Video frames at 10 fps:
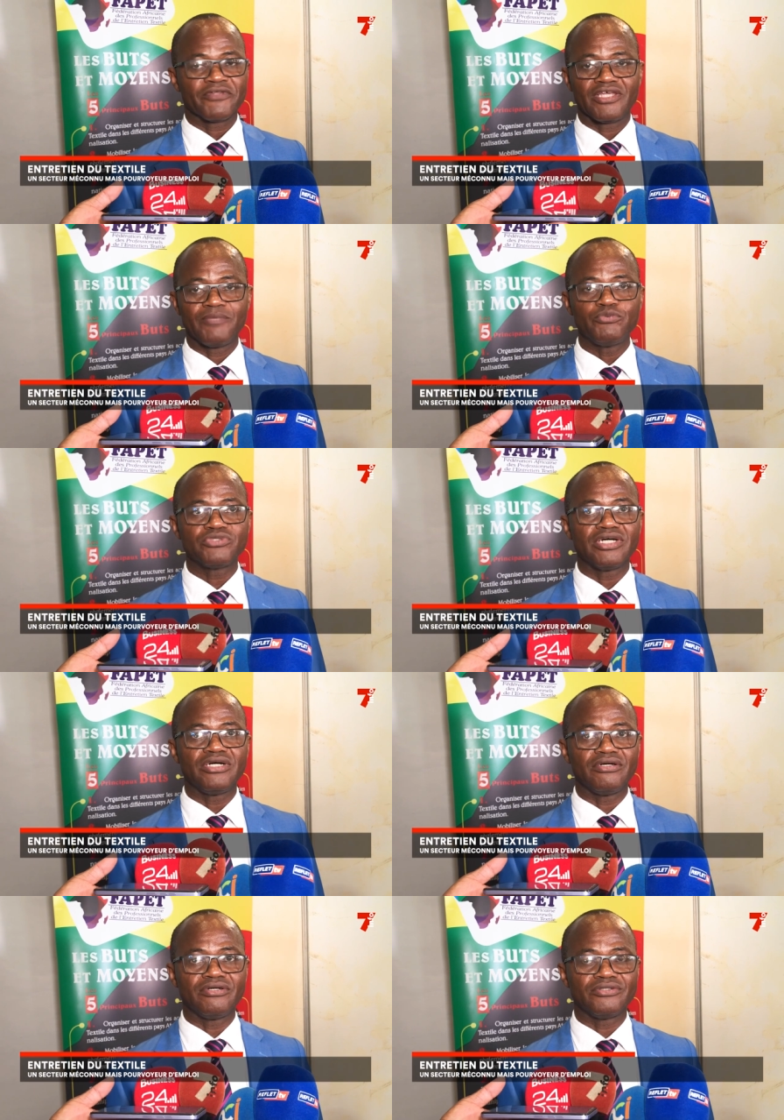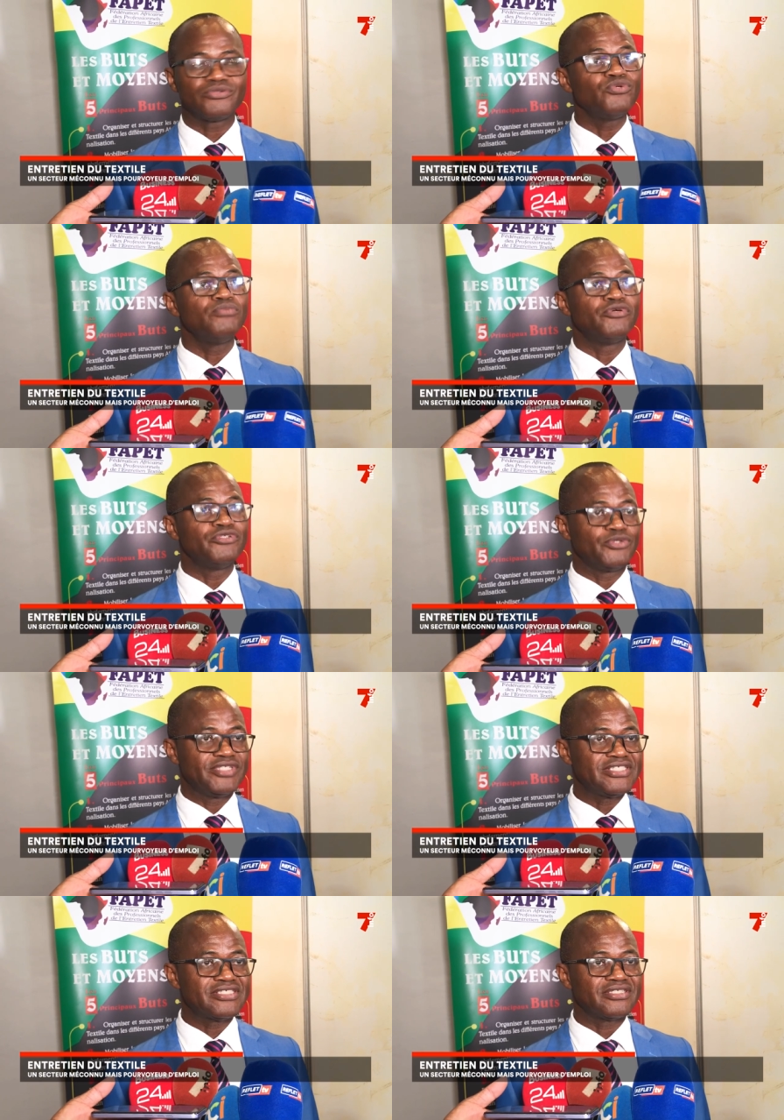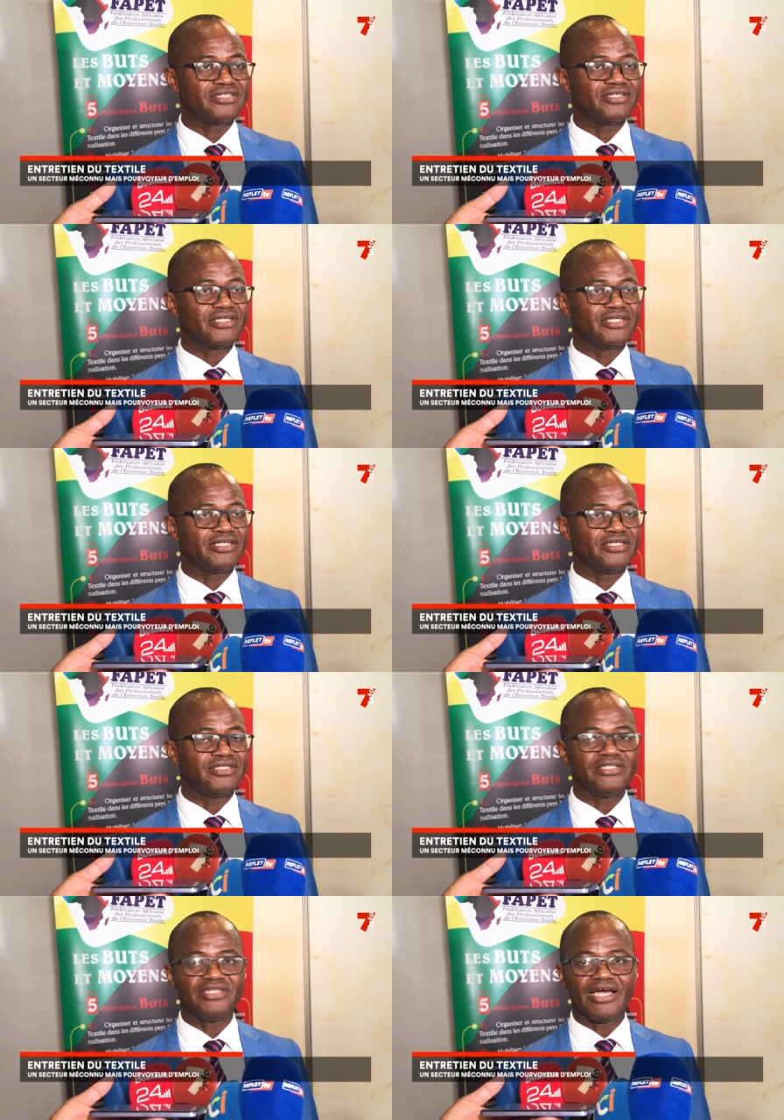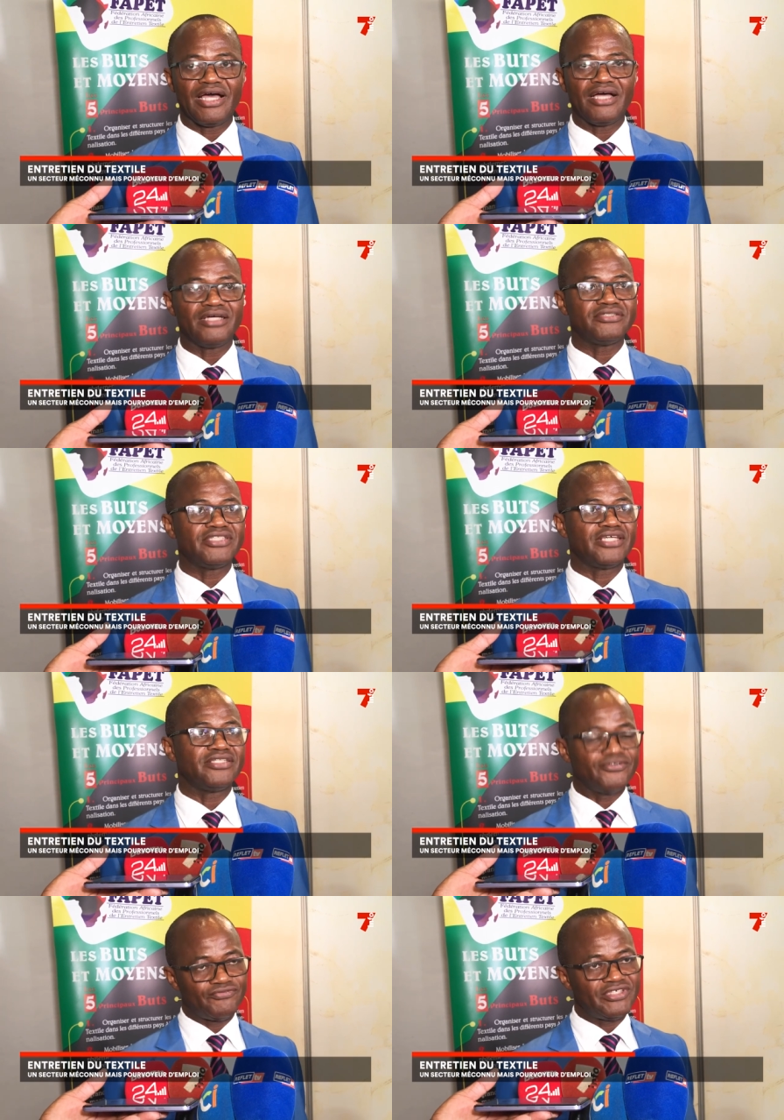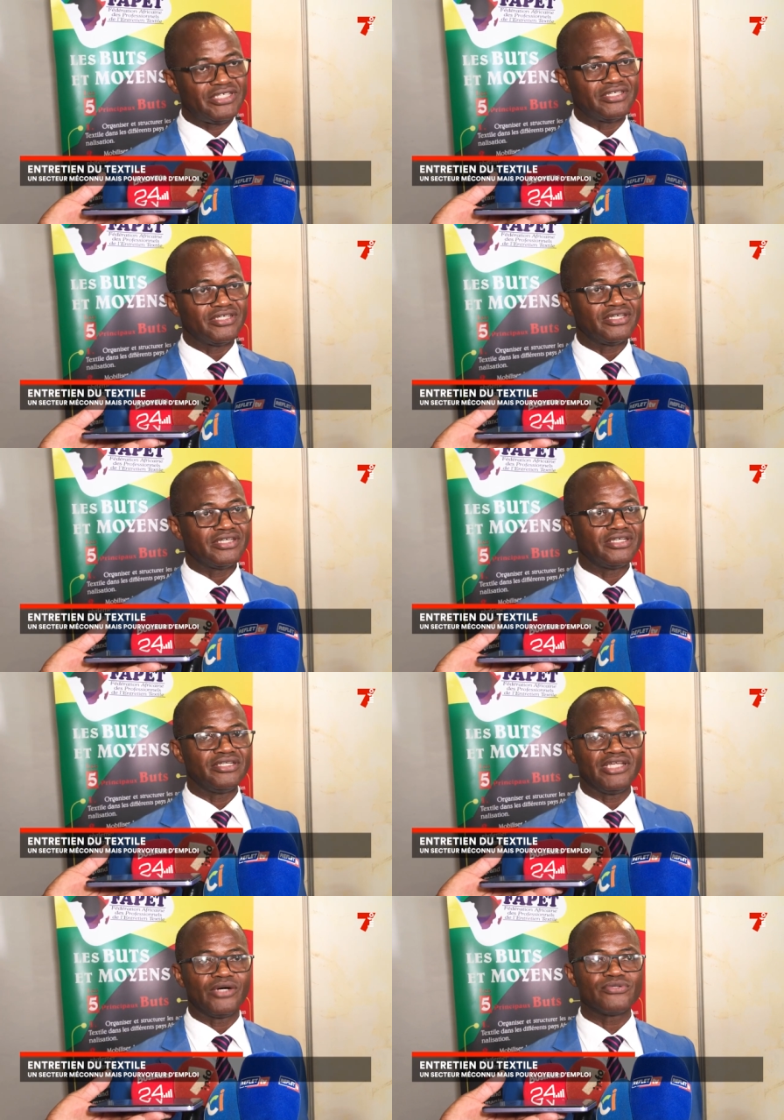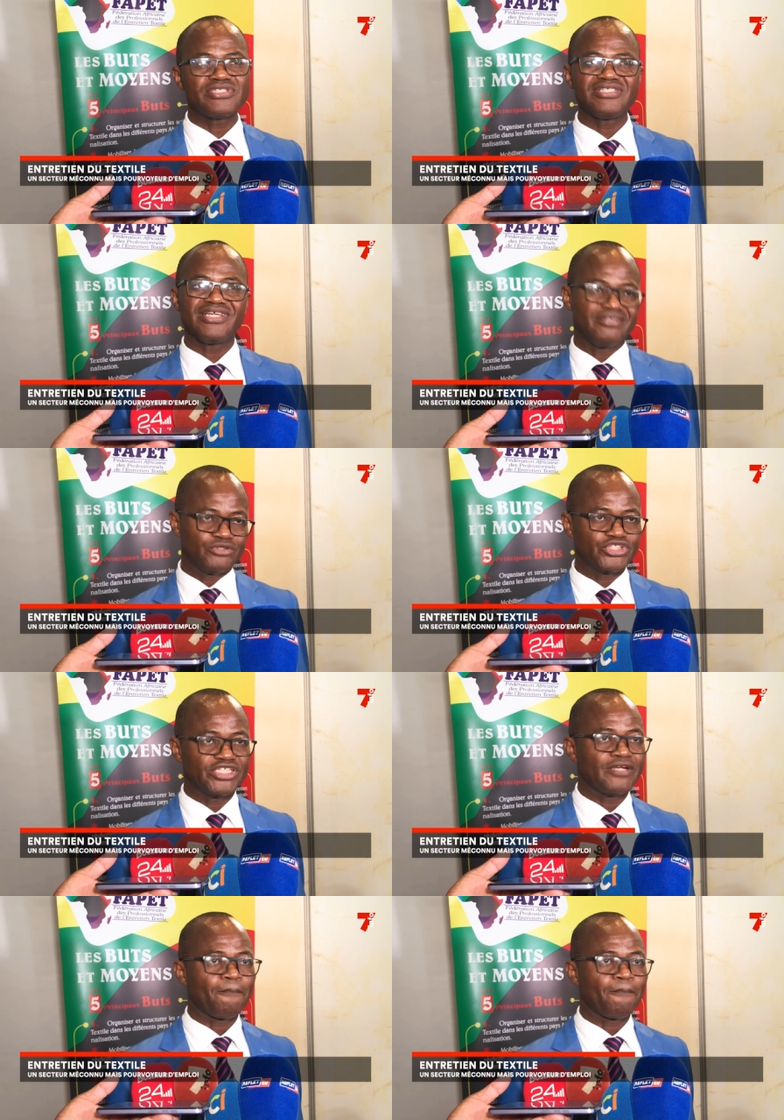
et pourtant euh, tout le monde l'utilise et il y a des défis et il y a aussi des dangers.